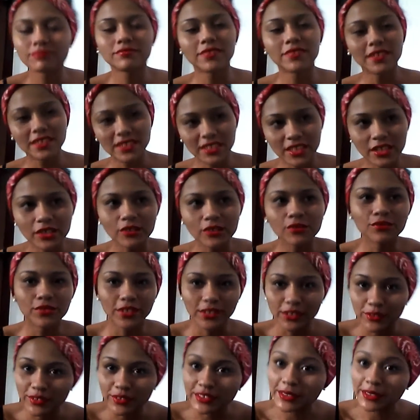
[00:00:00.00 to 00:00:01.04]
fazer um
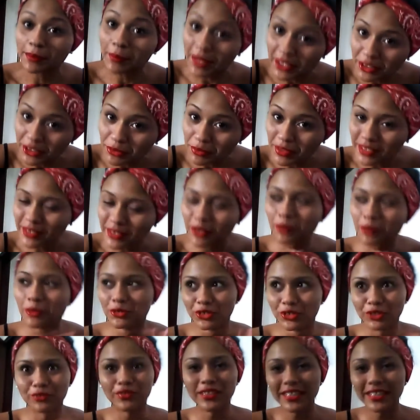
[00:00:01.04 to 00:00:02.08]
faça você mesma, como eu
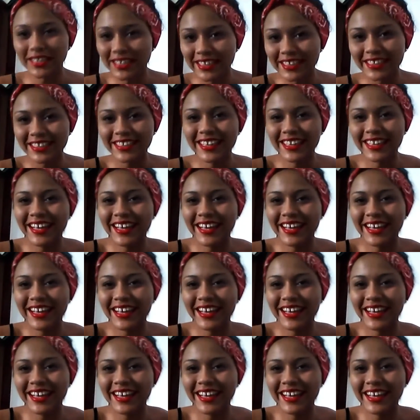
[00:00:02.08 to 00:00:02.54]
já falei.